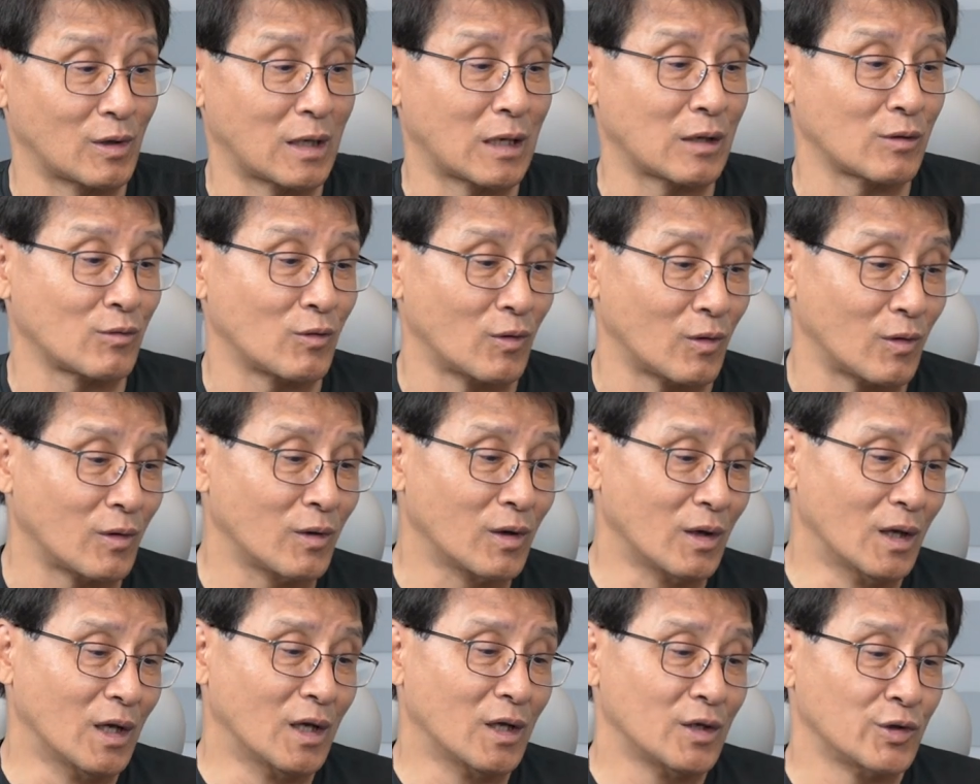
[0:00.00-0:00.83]
가고
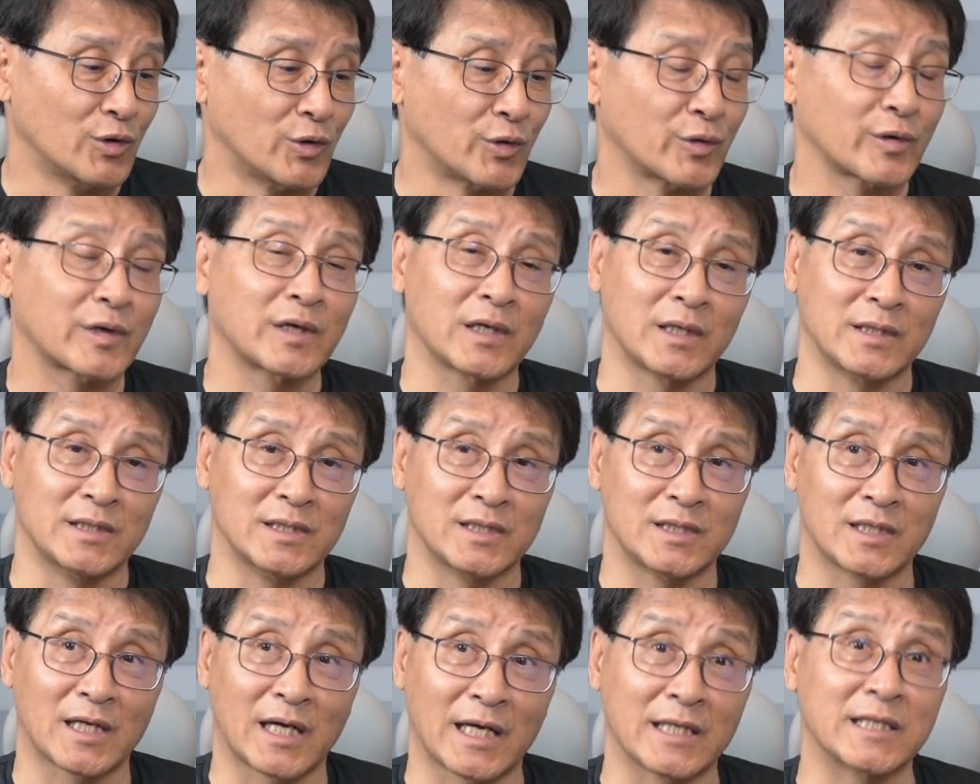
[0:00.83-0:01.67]
요렇게
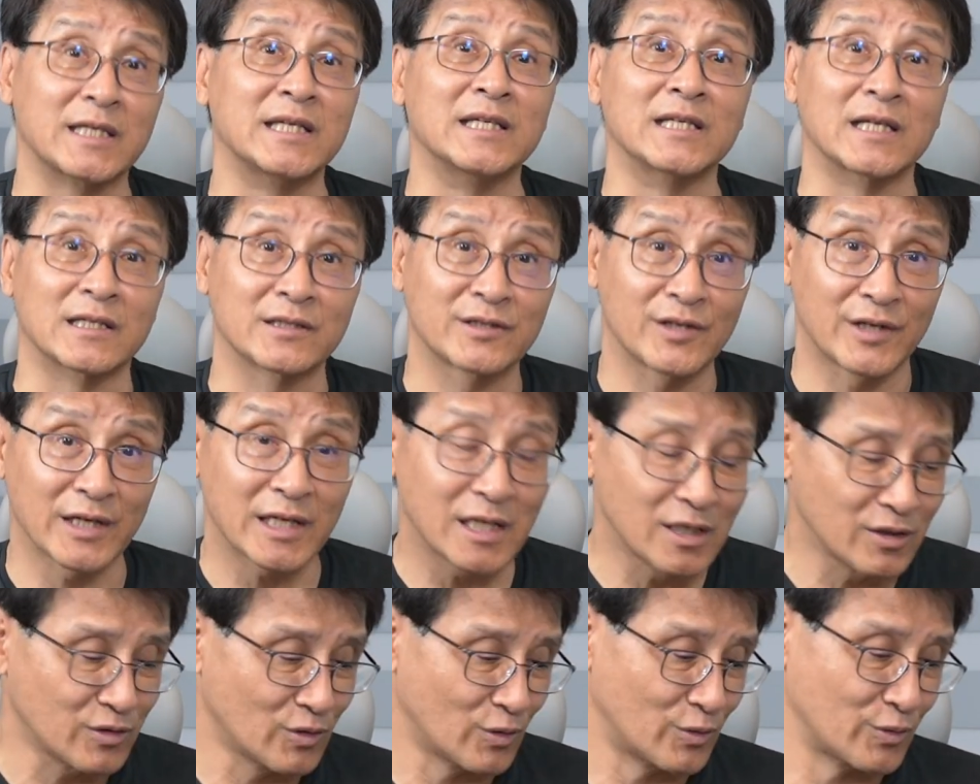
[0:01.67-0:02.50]
이제 하이킹이나
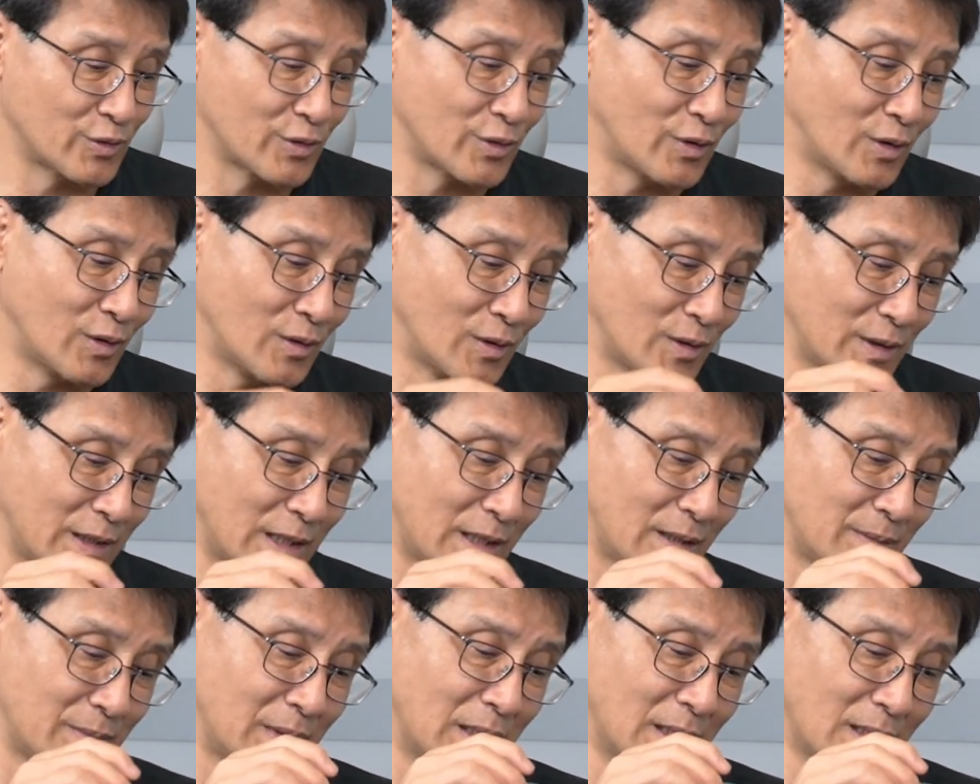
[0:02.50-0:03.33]
트레킹용으로
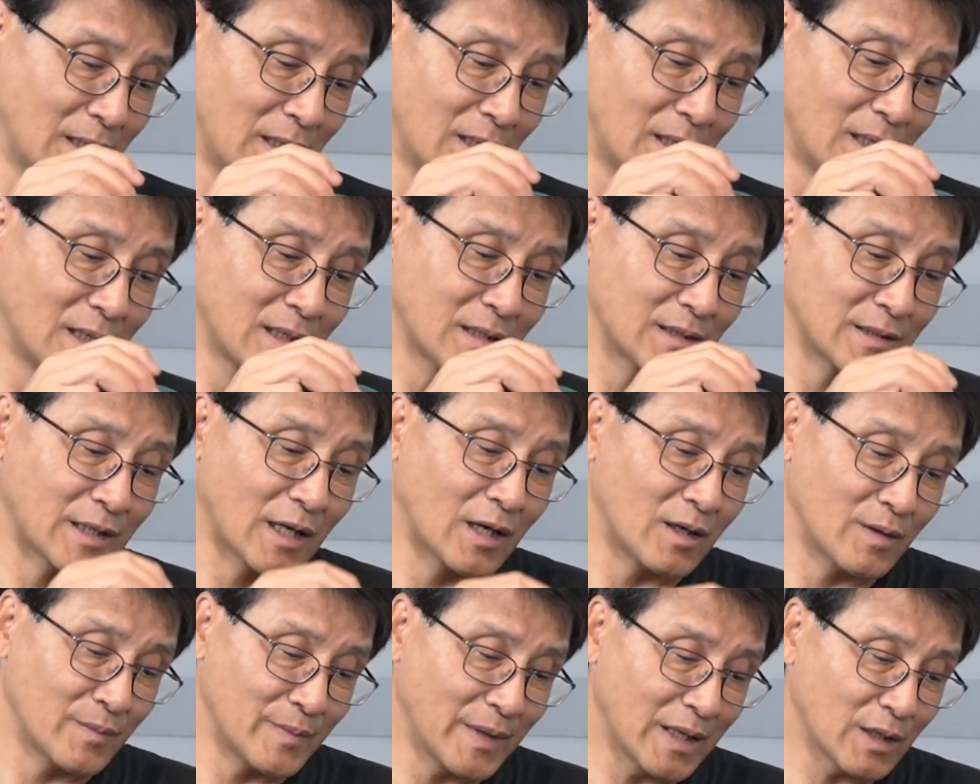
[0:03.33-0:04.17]
예. 그
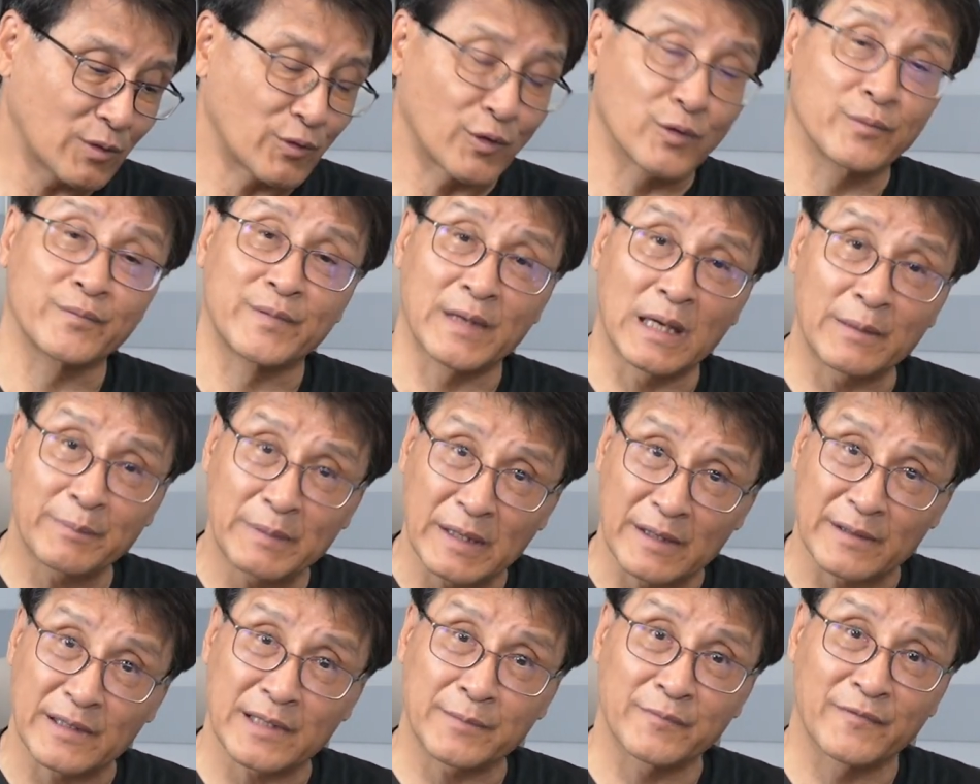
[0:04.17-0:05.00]
다음에 그런
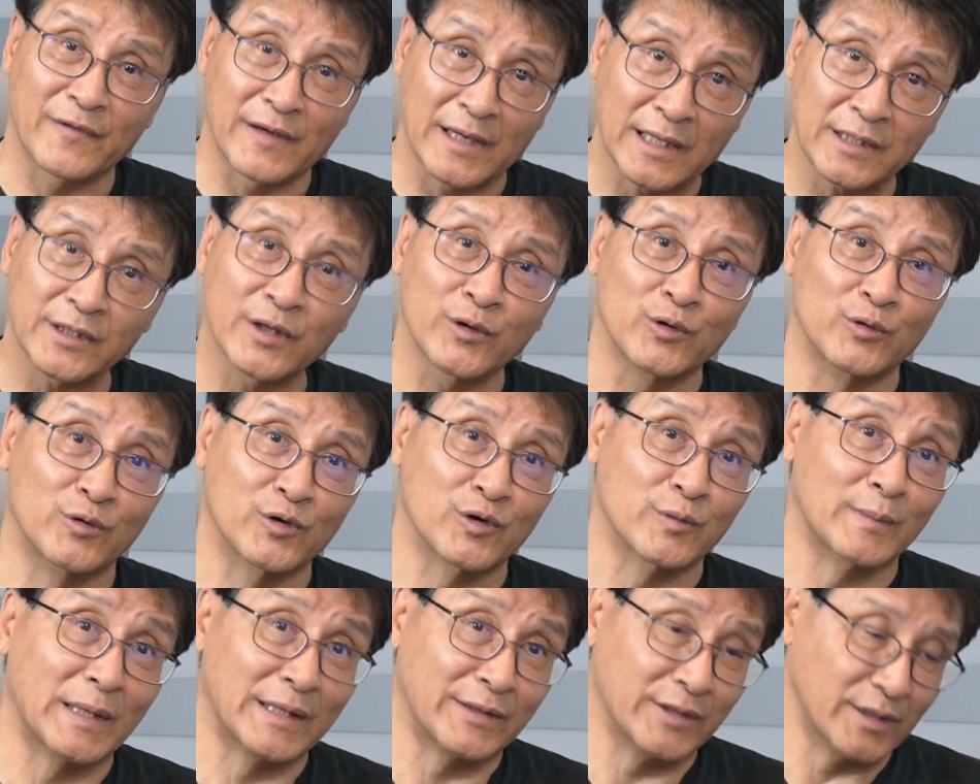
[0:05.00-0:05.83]

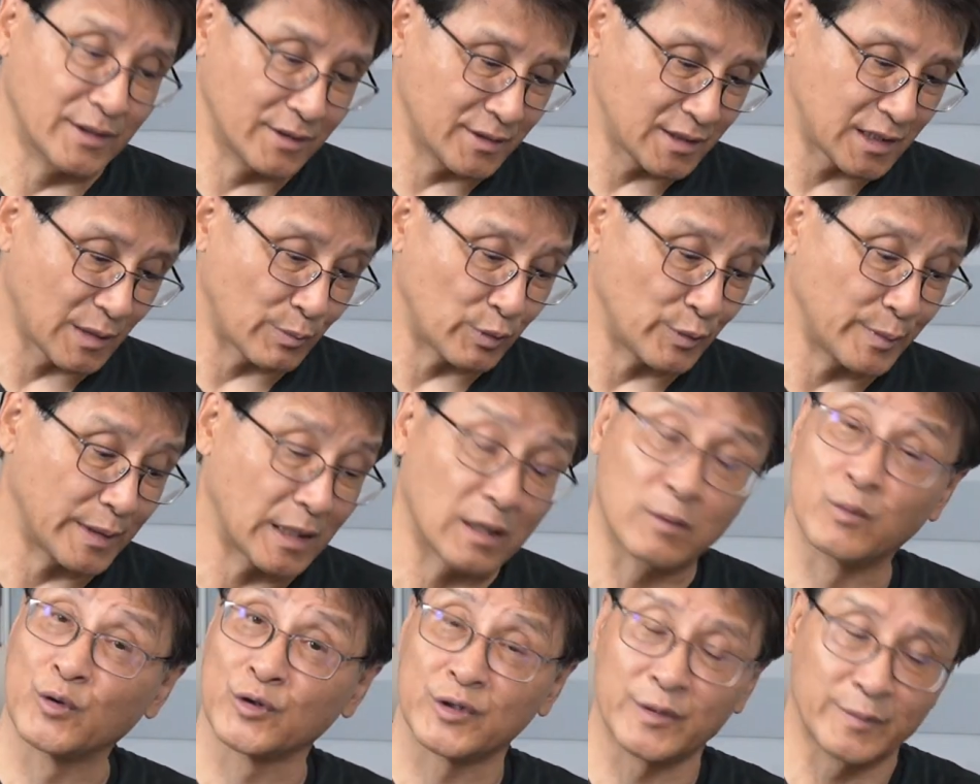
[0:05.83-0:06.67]
비아페라텍으로 만든
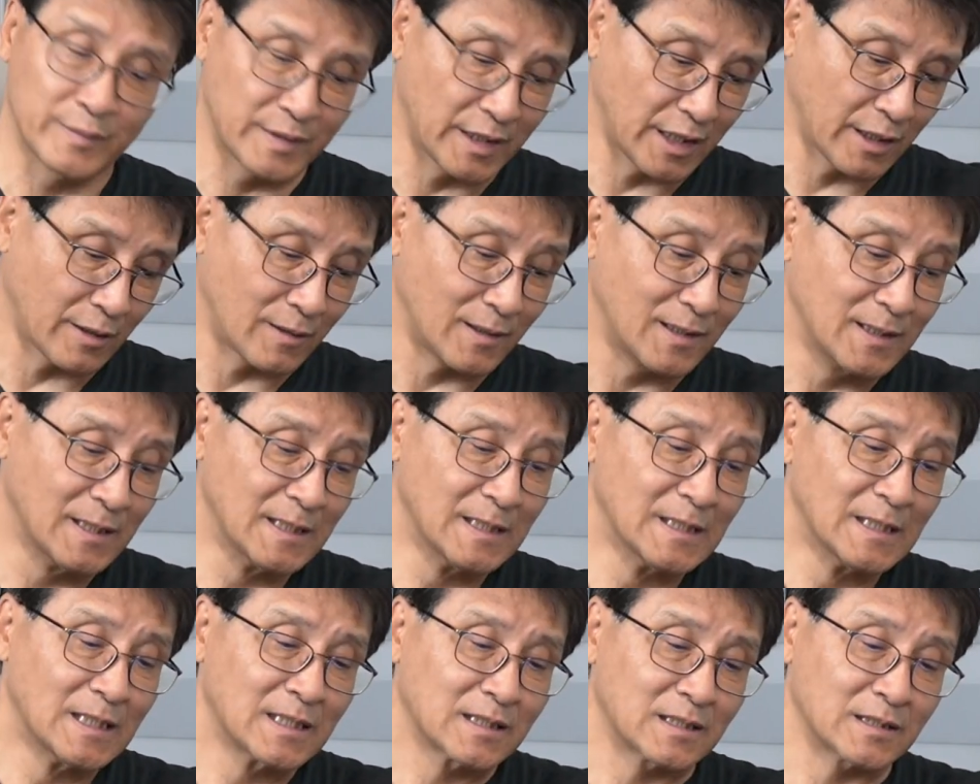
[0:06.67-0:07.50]
제품이라고 보시면 돼요.
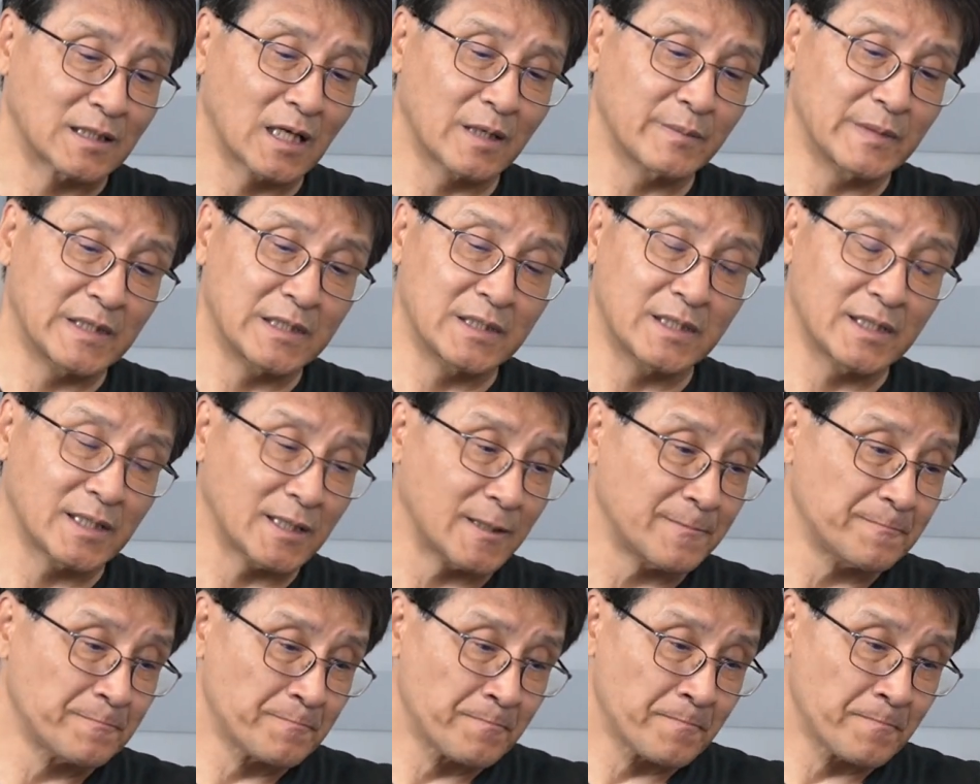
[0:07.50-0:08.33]
그 다음에 이제